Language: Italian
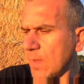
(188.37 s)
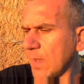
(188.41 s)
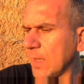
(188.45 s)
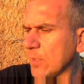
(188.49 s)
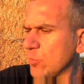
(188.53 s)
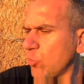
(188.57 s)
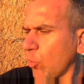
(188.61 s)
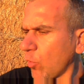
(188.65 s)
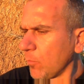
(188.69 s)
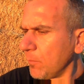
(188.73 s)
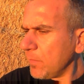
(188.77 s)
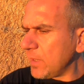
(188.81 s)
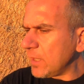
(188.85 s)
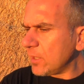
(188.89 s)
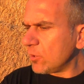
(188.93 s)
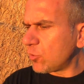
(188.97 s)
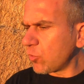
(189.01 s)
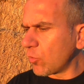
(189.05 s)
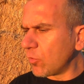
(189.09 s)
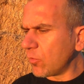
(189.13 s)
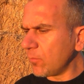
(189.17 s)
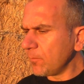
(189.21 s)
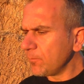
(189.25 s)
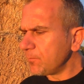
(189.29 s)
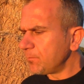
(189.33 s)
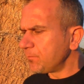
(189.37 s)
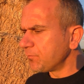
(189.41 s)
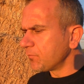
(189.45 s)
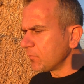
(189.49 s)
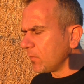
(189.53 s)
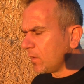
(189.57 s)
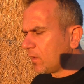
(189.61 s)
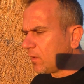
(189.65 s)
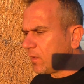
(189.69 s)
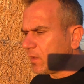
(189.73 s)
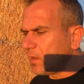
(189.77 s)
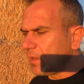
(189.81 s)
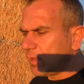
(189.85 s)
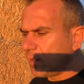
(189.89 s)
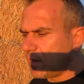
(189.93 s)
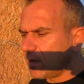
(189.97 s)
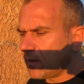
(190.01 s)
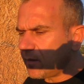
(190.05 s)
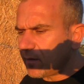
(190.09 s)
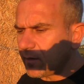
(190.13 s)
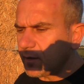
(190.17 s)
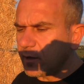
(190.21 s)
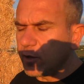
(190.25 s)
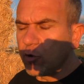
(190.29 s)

ha dormito eh,